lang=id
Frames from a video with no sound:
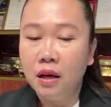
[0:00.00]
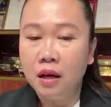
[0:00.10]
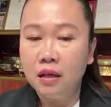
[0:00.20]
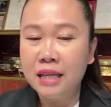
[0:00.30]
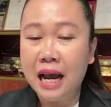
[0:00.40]

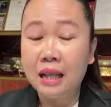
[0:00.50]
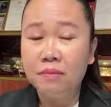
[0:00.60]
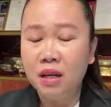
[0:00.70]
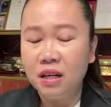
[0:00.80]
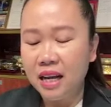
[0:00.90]
uh, sangat
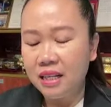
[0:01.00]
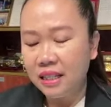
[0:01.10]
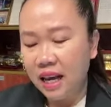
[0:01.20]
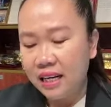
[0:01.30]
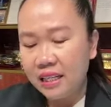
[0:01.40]
mengerikan
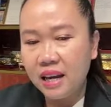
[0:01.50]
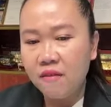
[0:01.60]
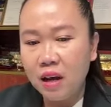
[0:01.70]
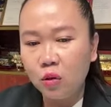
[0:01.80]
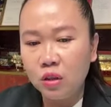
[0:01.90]
sekali. Saya
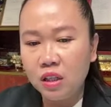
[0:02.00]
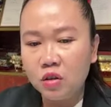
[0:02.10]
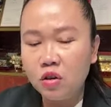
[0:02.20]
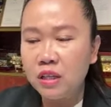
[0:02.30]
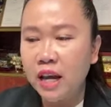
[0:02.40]
waktu
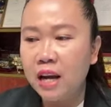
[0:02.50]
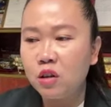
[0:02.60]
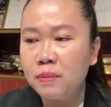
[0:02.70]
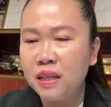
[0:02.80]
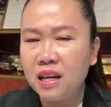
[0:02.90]
tidur saya
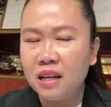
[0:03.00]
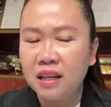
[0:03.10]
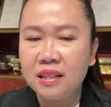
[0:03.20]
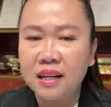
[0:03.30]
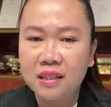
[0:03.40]
harus
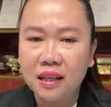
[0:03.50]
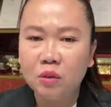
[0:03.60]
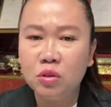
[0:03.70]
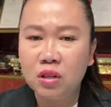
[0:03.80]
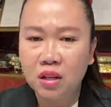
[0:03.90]
mendengarkan salah
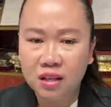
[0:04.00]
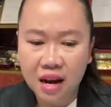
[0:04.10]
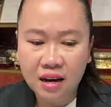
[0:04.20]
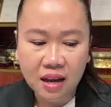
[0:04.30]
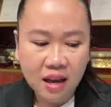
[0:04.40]
satu
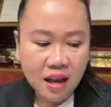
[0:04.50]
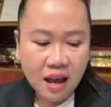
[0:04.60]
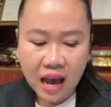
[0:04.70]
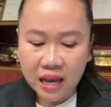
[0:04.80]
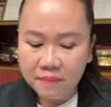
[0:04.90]
jeritan
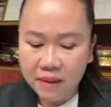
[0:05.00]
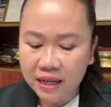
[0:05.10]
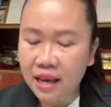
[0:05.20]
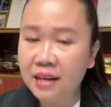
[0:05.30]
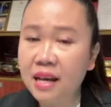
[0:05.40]
air
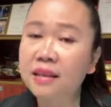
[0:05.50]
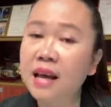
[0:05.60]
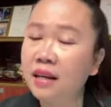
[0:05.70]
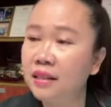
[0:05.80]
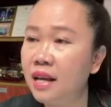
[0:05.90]
mata dan
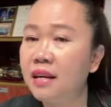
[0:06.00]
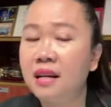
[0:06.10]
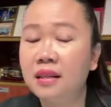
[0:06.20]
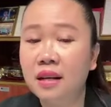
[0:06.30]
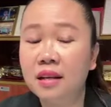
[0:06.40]
tangisan
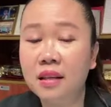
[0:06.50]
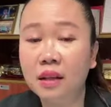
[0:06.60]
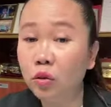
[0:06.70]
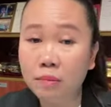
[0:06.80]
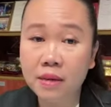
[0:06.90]
dari salah
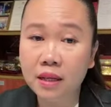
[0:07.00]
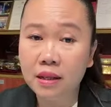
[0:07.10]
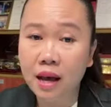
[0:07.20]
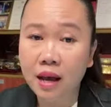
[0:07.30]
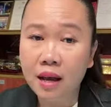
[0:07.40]
satu teman
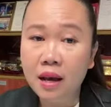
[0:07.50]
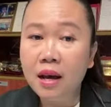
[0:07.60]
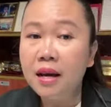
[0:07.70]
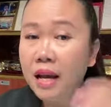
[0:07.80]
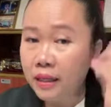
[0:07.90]
kita
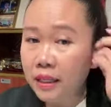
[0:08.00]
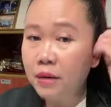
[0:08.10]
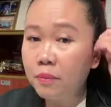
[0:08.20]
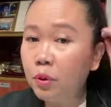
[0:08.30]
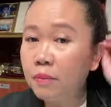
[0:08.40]
yang
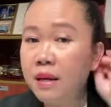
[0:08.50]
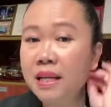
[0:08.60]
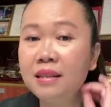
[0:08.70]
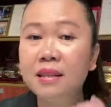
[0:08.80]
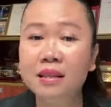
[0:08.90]
ditipu
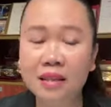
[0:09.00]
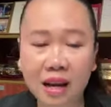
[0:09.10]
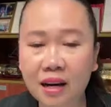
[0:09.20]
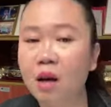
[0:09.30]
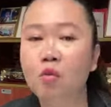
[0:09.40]
temannya
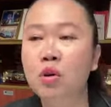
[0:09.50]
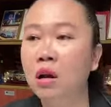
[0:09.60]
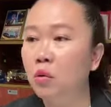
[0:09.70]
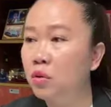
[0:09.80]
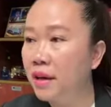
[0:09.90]
secara
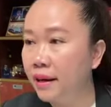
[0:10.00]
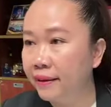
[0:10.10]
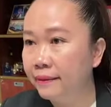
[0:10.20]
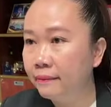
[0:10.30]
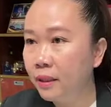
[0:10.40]

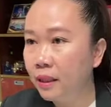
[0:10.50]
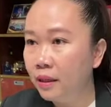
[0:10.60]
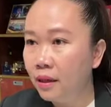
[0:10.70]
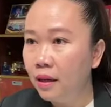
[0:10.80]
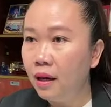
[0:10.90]
ugal-ugalan.
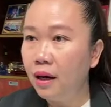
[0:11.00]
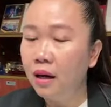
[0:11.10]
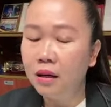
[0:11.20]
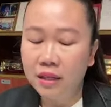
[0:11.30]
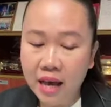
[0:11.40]

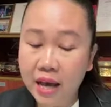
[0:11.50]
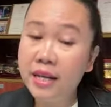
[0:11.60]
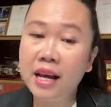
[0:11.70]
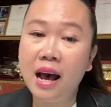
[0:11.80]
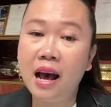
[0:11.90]
Uh, ya
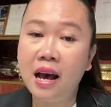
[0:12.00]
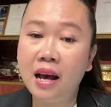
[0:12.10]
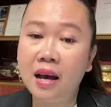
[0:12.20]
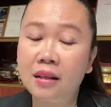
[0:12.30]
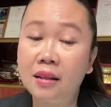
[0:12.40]
ini
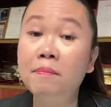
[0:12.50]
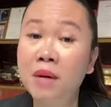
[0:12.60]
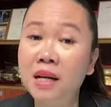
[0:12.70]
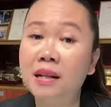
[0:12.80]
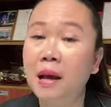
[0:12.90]
uh,
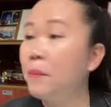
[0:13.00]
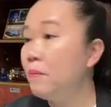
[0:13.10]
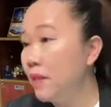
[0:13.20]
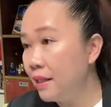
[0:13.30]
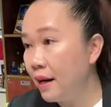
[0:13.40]
teman tapi
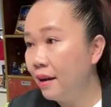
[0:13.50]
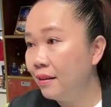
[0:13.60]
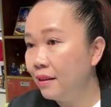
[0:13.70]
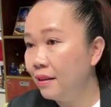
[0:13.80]
mesra